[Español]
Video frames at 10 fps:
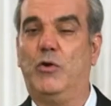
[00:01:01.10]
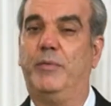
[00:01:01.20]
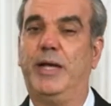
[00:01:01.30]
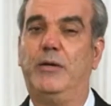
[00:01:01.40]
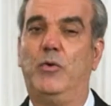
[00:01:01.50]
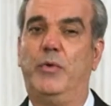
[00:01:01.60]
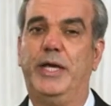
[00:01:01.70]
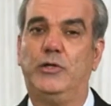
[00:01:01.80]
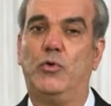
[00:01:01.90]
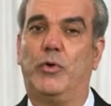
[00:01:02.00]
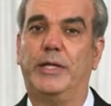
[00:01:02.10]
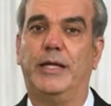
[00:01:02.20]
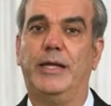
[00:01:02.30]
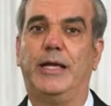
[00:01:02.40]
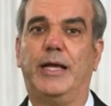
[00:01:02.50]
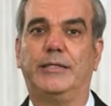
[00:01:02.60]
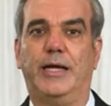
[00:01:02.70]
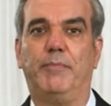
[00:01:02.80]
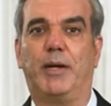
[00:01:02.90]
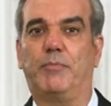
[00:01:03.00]
Dominicana de Municipios en Punta
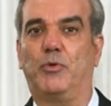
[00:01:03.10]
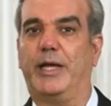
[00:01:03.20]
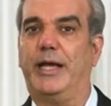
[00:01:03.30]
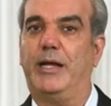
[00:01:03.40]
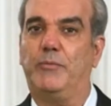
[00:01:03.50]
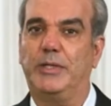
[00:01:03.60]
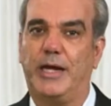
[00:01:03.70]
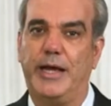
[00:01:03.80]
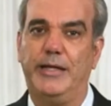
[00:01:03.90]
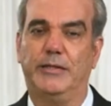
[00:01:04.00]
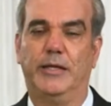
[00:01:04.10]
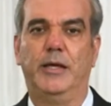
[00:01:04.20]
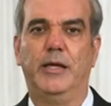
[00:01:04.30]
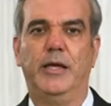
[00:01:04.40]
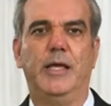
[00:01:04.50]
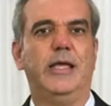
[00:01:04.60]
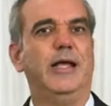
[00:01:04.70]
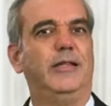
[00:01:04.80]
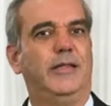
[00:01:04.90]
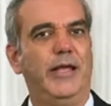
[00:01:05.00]
Cana. Va a participar el presidente
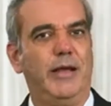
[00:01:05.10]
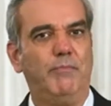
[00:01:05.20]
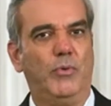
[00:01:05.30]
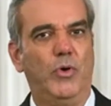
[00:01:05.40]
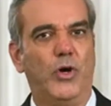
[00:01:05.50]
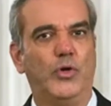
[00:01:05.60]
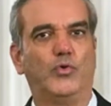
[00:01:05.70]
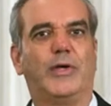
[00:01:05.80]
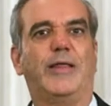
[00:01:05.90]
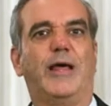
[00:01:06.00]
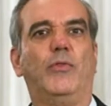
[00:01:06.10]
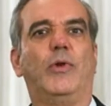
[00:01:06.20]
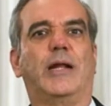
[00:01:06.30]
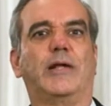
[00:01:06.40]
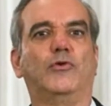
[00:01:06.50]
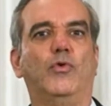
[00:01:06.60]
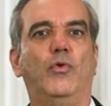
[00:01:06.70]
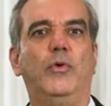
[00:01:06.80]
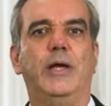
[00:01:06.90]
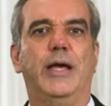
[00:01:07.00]
también de viernes
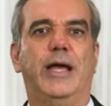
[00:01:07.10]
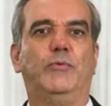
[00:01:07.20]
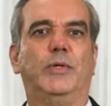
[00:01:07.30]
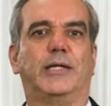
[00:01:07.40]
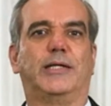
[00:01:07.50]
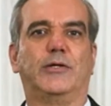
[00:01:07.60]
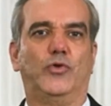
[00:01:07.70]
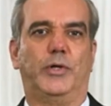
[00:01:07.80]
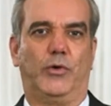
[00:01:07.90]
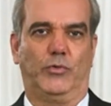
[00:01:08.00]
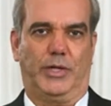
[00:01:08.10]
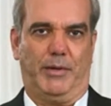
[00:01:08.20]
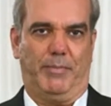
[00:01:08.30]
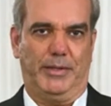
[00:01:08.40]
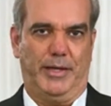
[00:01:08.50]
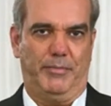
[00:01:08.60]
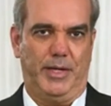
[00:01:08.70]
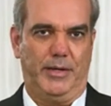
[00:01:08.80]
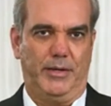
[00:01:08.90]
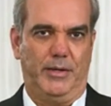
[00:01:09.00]
para sábado de la actividad de
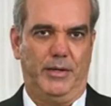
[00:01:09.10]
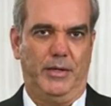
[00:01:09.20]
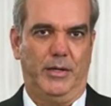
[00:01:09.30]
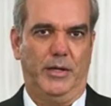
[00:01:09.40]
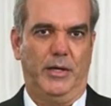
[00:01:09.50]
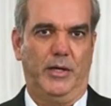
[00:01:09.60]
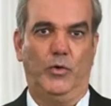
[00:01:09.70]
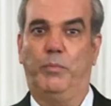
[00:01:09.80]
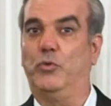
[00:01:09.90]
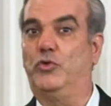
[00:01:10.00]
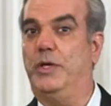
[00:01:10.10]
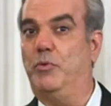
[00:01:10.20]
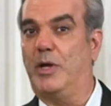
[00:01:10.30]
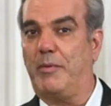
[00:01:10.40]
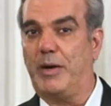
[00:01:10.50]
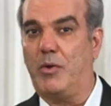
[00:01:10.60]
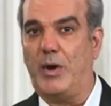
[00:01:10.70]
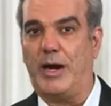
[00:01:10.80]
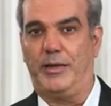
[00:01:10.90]
Manzanillo de la que hablábamos nosotros en el día de